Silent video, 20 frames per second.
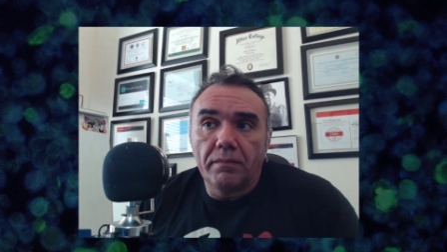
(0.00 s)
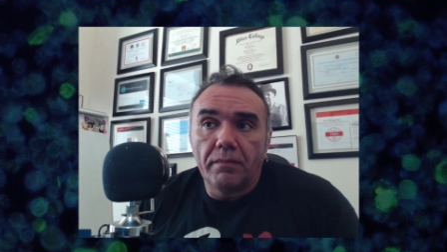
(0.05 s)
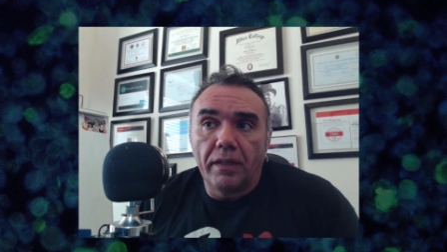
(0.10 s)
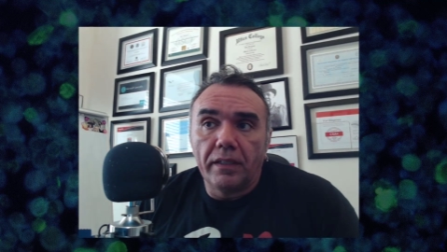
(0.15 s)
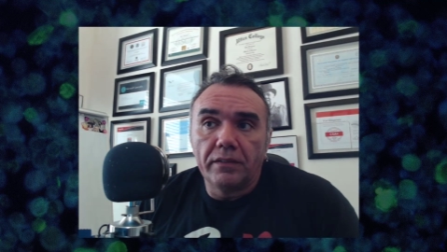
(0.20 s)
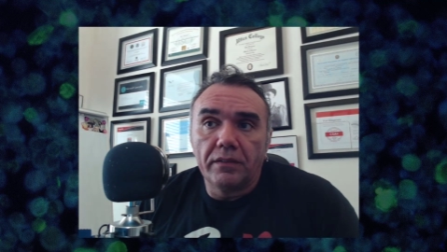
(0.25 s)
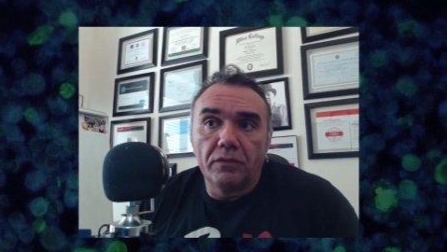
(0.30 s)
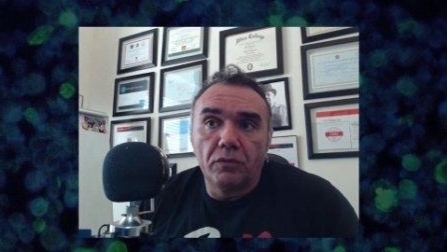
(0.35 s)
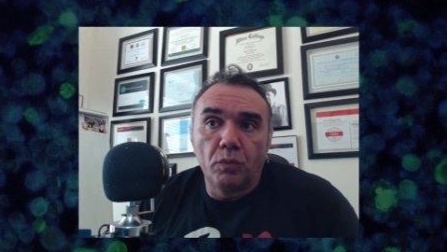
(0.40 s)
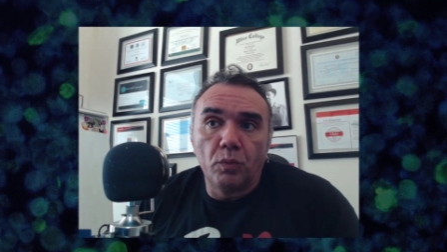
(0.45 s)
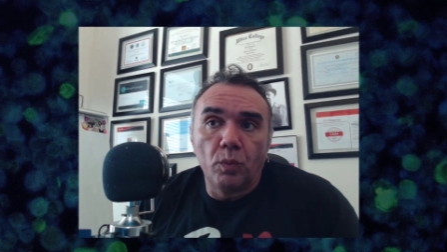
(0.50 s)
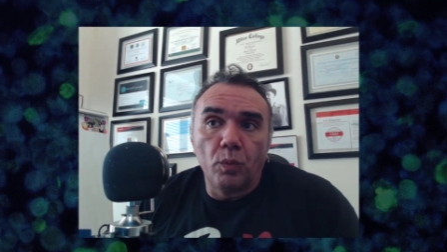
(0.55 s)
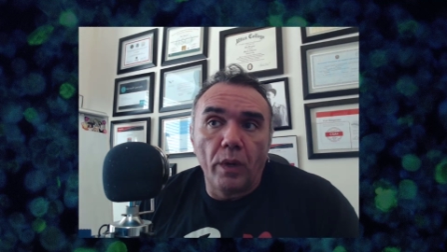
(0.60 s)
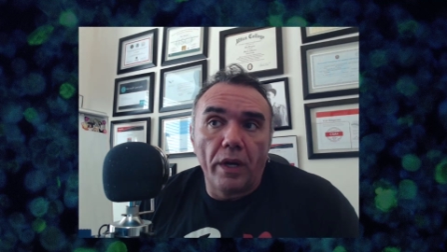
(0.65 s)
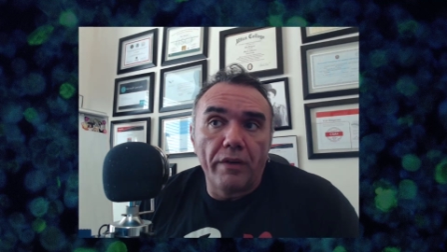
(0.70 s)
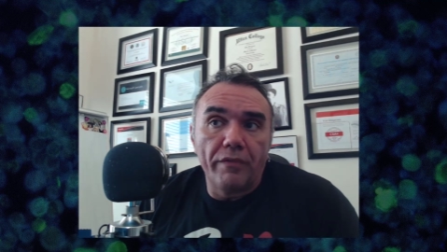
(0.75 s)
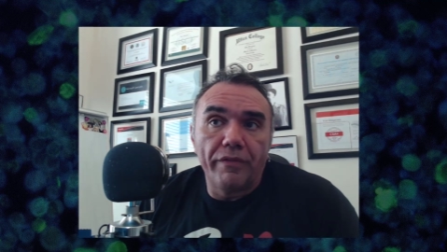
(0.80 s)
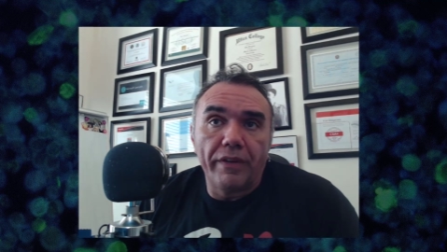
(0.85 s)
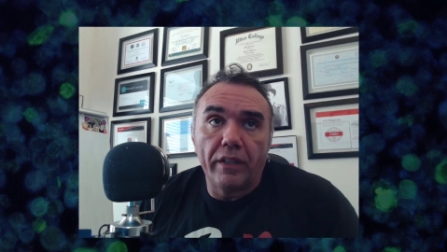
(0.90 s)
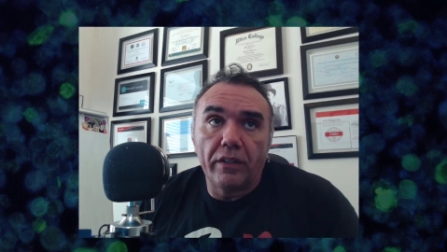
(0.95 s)
Mas o
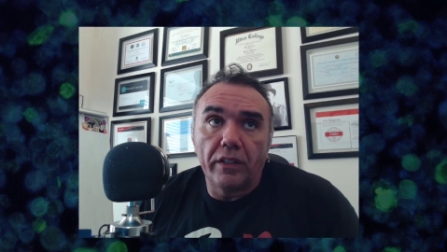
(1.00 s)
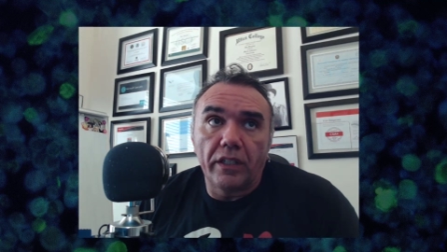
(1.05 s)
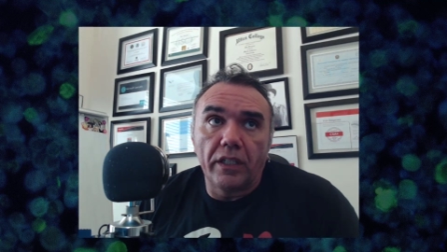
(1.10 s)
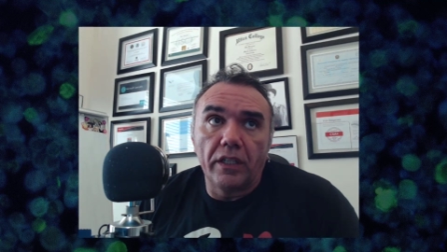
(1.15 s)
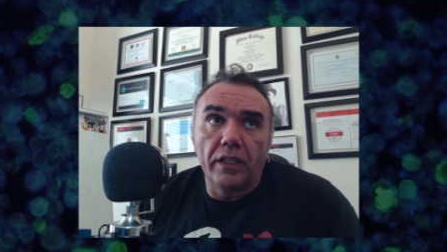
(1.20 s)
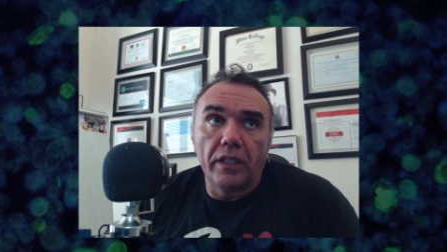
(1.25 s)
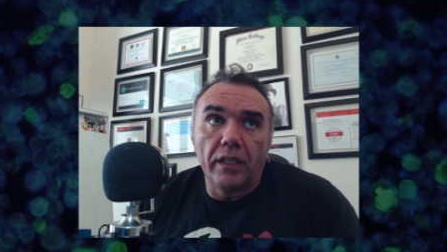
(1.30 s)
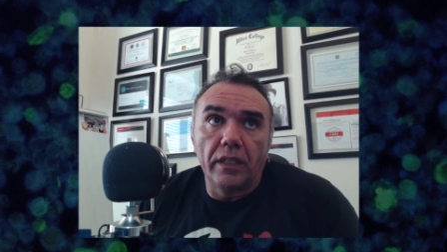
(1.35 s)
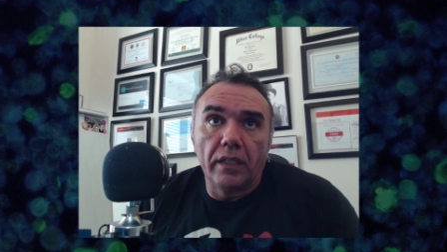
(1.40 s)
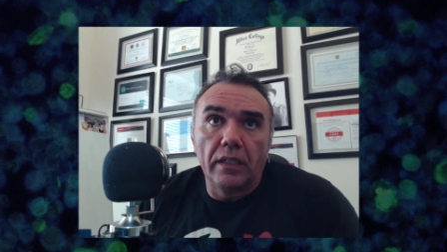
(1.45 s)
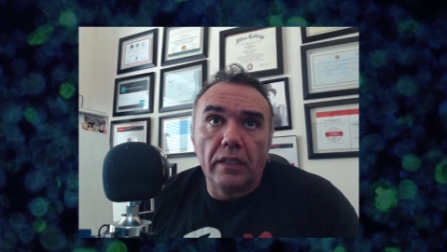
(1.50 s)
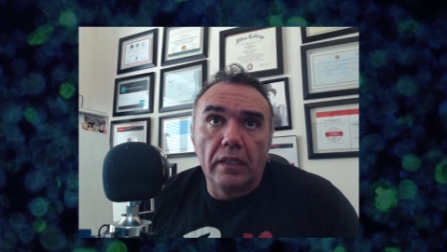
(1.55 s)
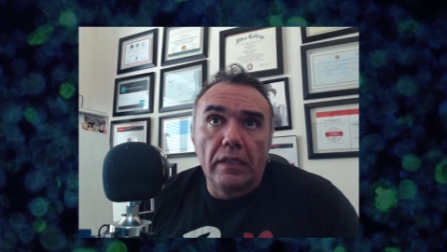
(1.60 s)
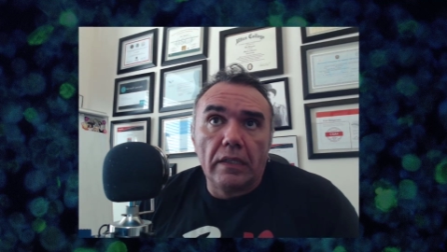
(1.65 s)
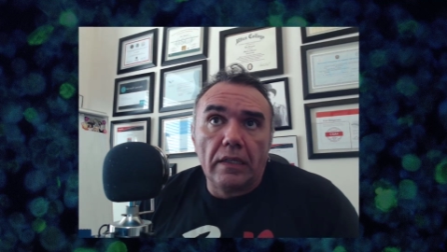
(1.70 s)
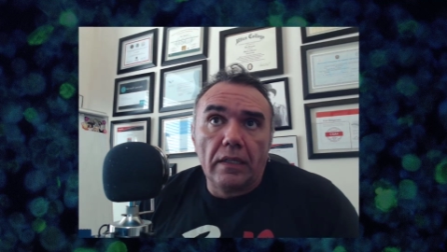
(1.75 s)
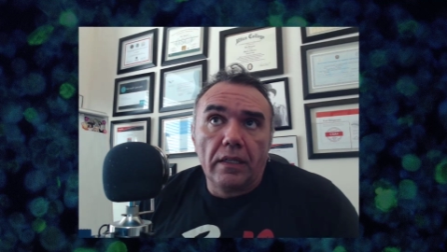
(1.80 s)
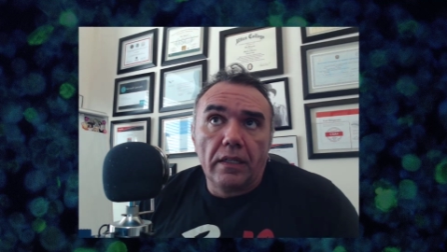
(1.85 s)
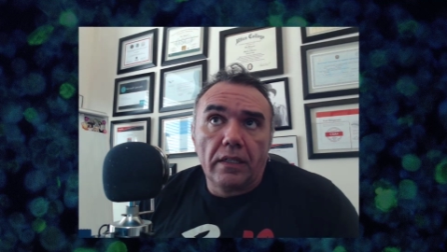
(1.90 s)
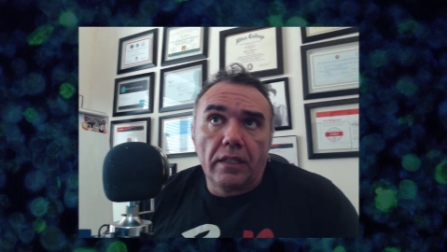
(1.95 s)
evento que,
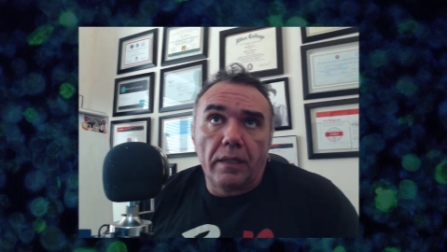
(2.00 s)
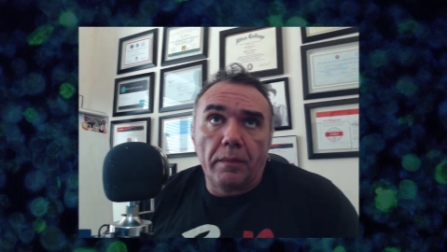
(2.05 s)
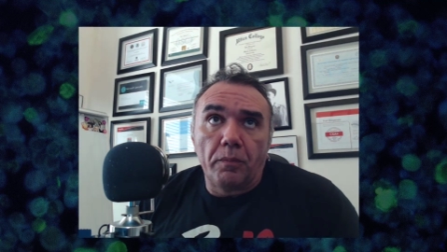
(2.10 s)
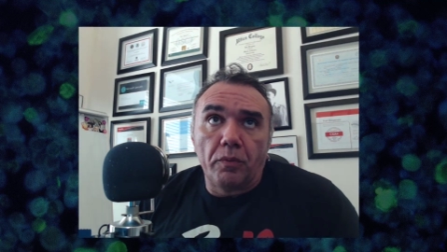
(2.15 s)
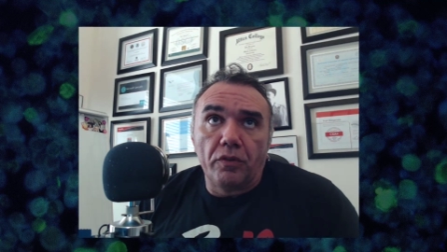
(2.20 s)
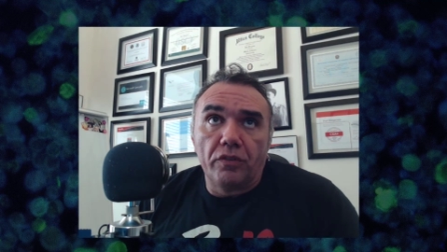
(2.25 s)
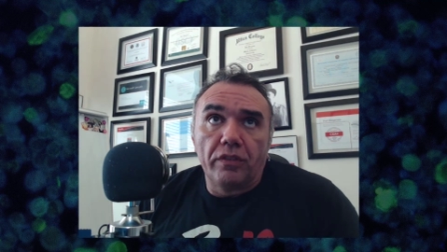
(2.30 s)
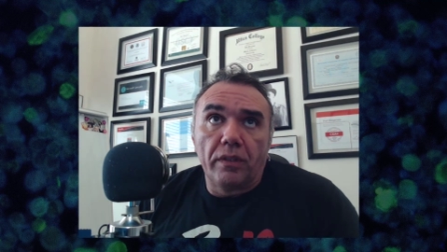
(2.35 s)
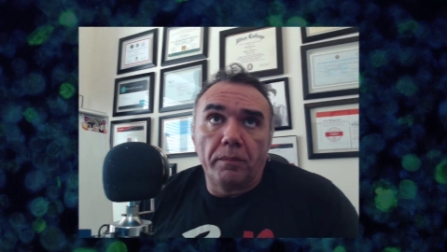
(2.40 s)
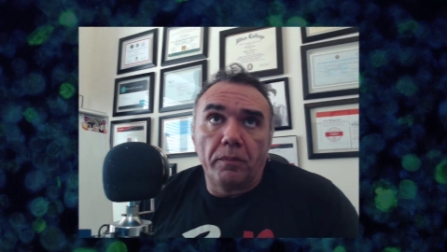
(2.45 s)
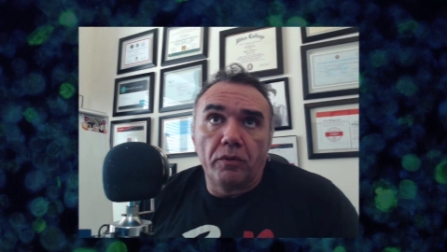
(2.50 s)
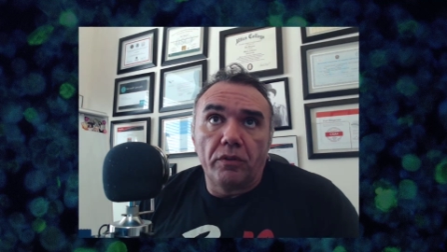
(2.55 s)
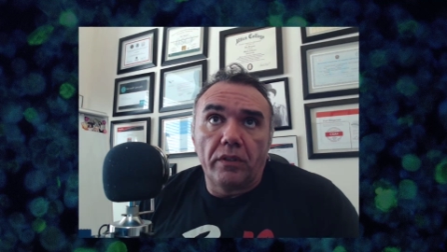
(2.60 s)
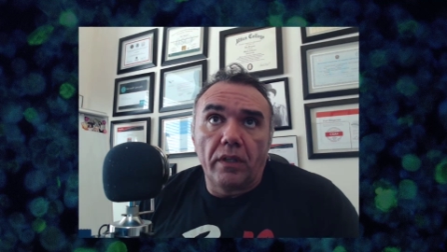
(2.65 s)
que por exemplo,